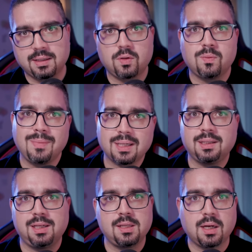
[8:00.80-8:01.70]
anche con
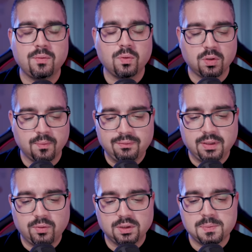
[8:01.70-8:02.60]
macchine da lavoro,
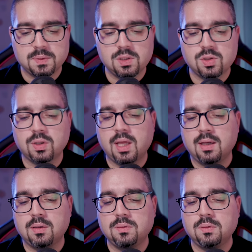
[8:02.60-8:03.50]
avevo a
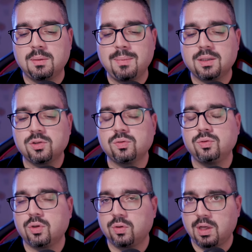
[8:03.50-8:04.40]
disposizione un Mac
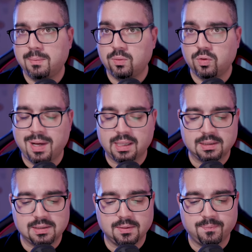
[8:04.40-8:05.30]
Studio con un M1
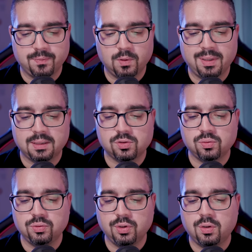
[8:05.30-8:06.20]
Max, un Mac
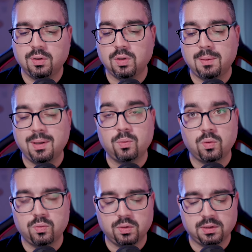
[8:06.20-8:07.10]
Studio con M1
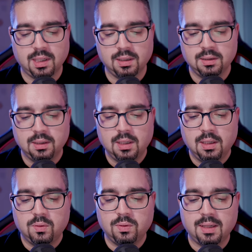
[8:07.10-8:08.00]
Ultra
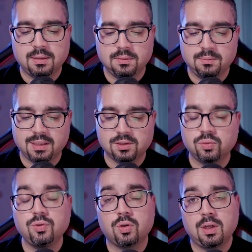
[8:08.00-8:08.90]
un, Mac
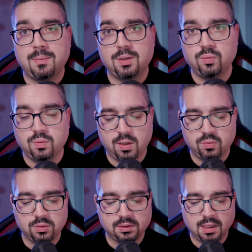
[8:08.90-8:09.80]
Studio con M2
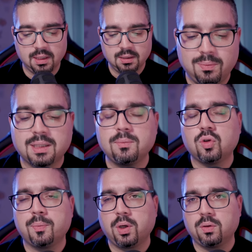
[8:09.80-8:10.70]
Ultra, un
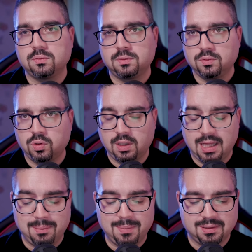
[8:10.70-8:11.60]
MacBook Pro con
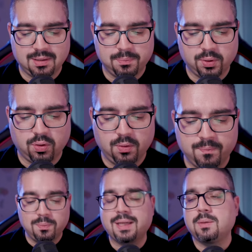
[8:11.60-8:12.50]
M3 Pro,
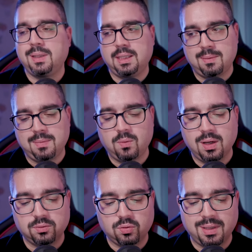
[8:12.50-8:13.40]
un Mac Mini
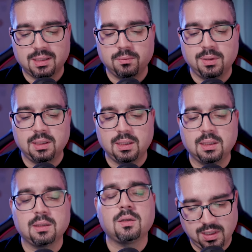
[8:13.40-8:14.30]
M4, un Mac
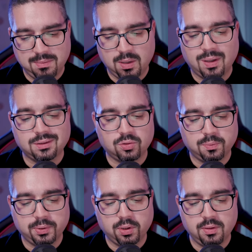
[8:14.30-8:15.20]
Mini con M4
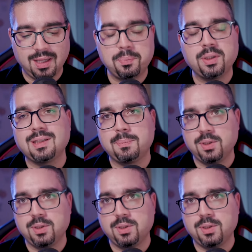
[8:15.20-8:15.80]
Pro e poi tre